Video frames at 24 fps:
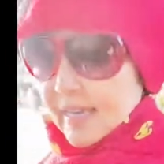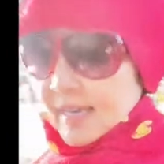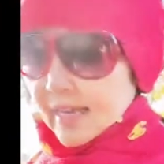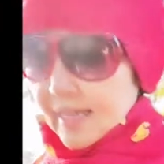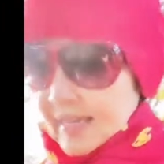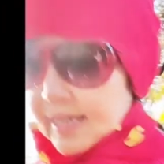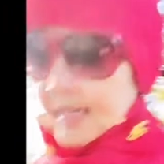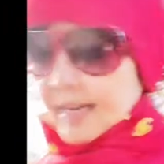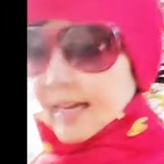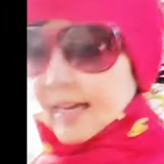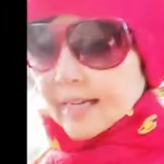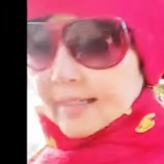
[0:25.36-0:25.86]

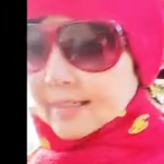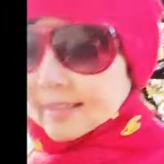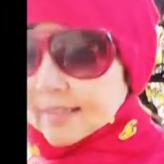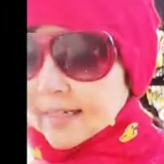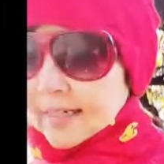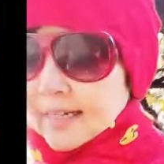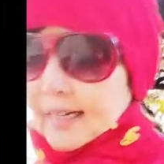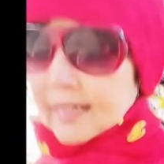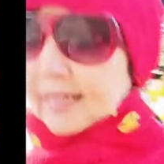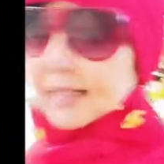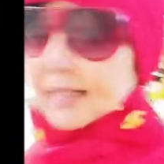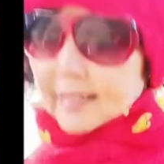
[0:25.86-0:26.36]
えー、明日
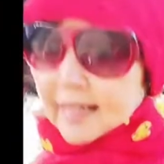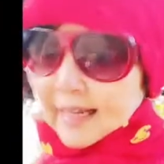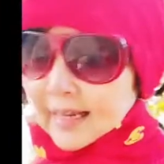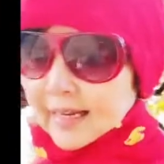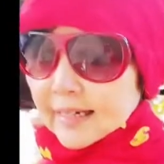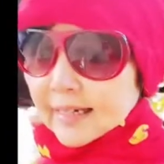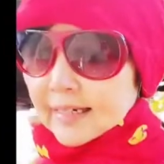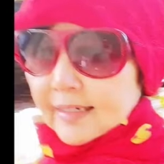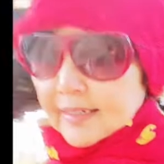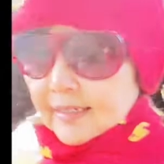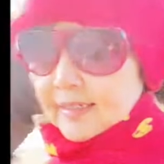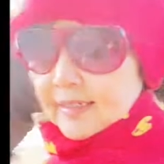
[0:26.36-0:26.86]
からね、
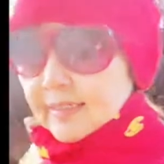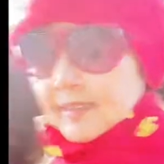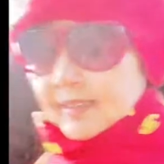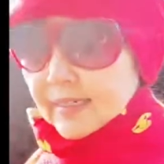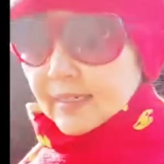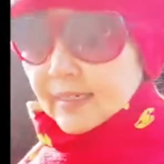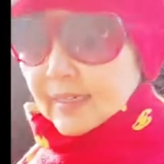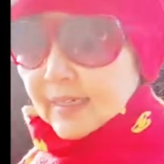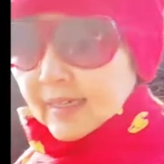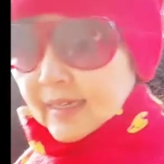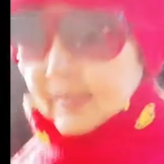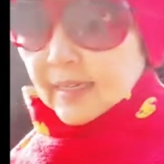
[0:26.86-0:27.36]

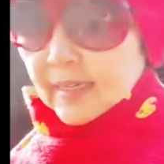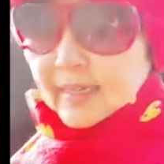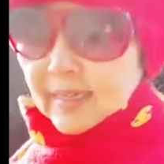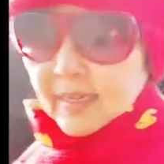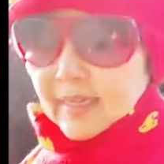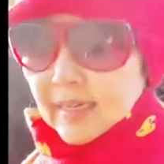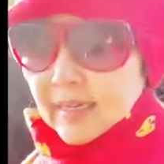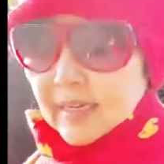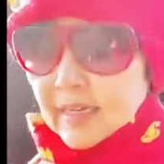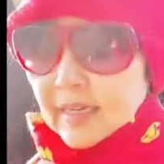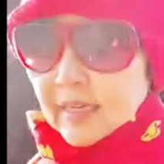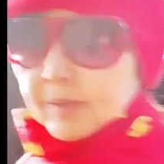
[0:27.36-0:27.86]

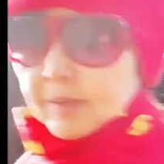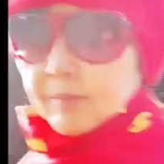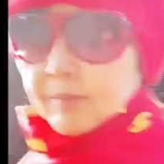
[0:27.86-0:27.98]
えー、